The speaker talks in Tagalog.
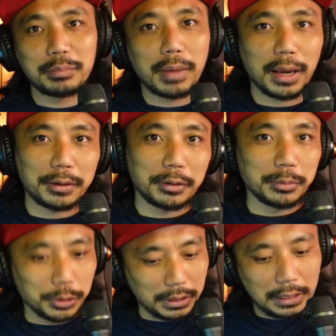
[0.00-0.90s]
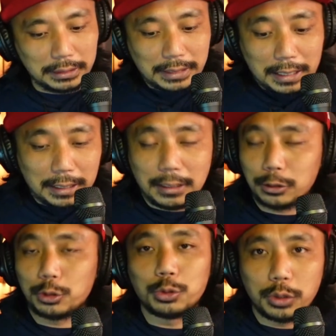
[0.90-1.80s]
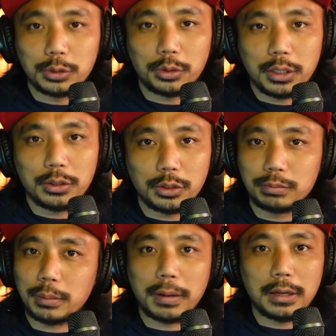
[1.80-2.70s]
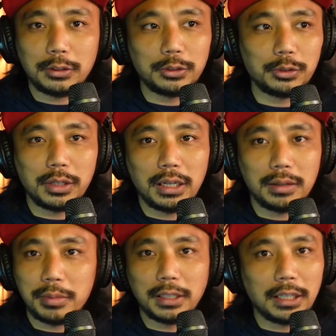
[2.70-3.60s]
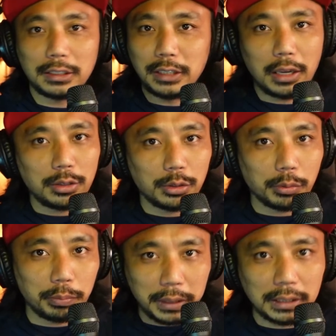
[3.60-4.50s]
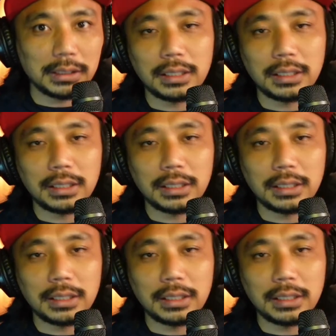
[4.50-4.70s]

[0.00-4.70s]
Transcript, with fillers: background music, sana natulungan ko kayo kung paano nyo gagawin sa inyong PC